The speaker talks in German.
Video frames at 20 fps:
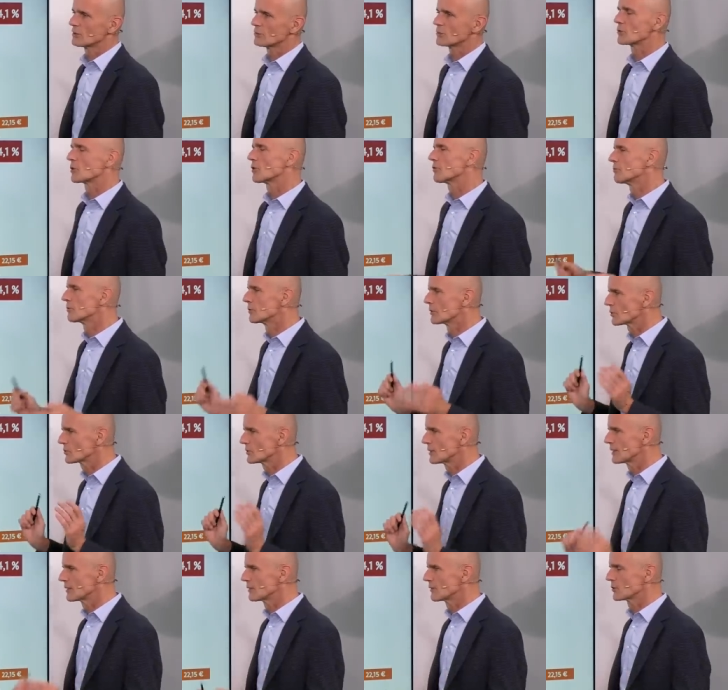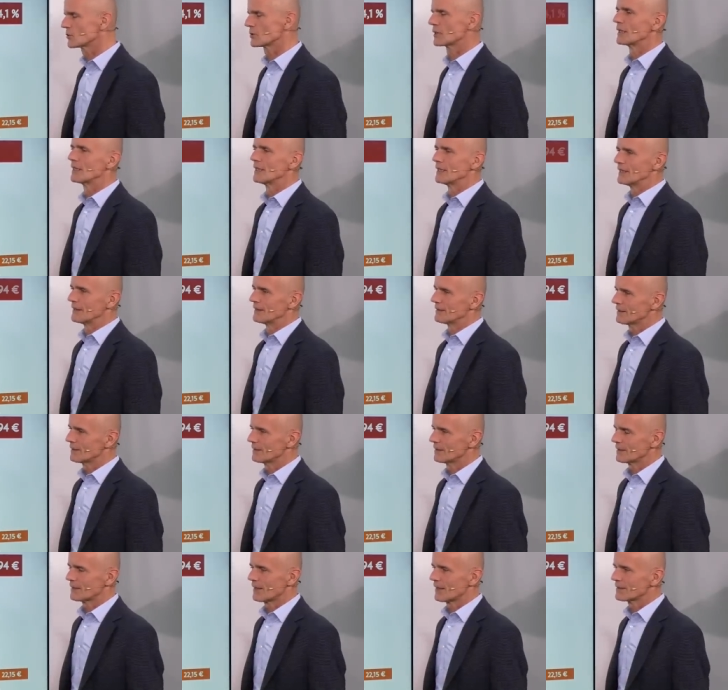nicht betroffen, wurde auch schnell gelöscht.
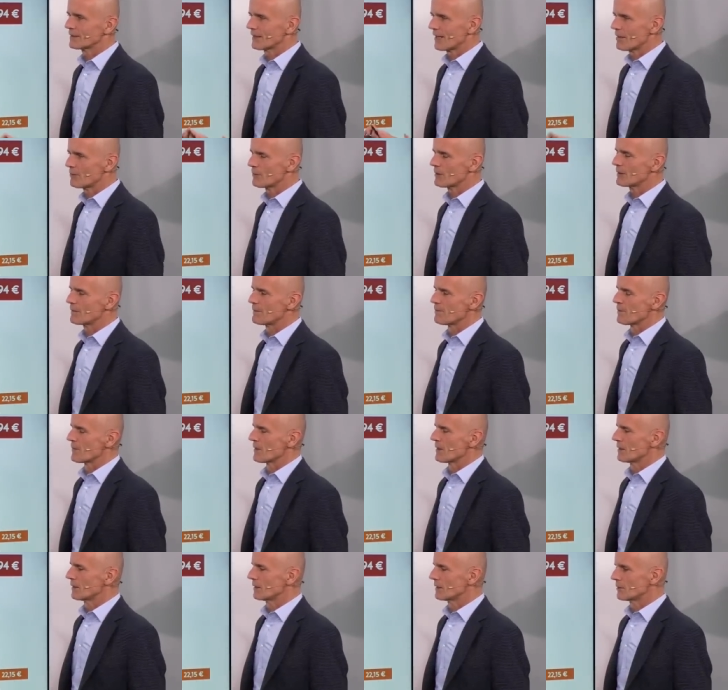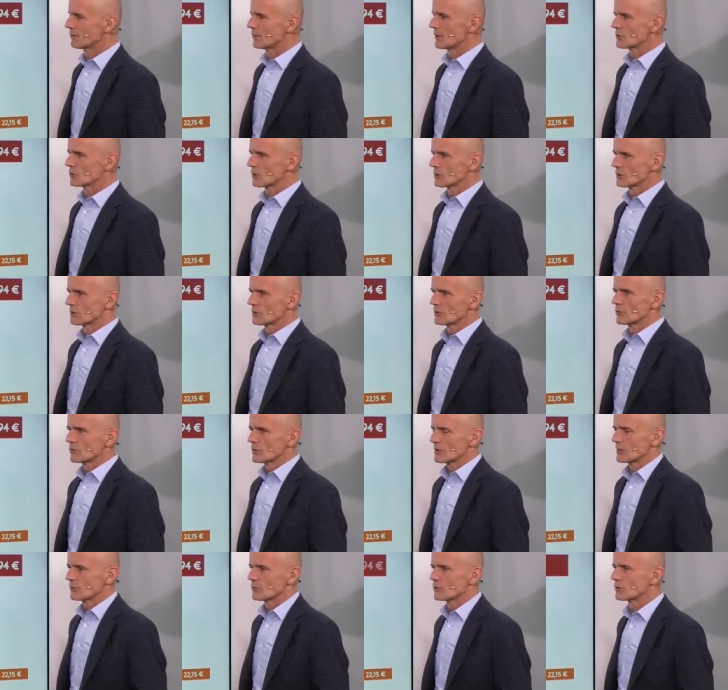Äh, kein Drama. Ähm,
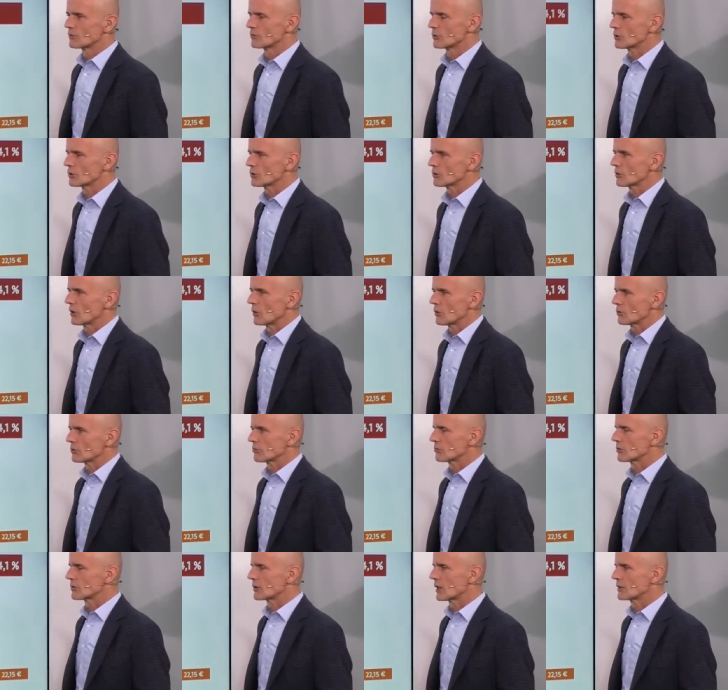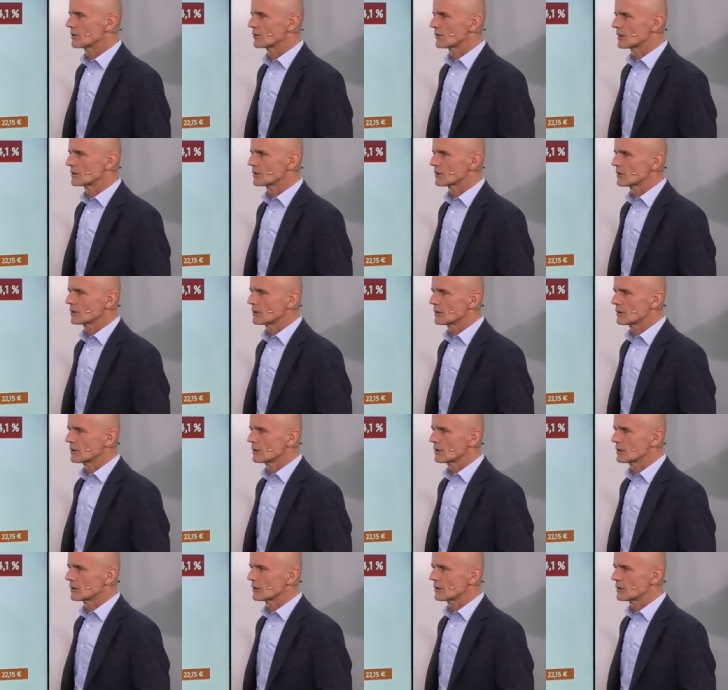ansonsten gibt es wirklich auch keine weiteren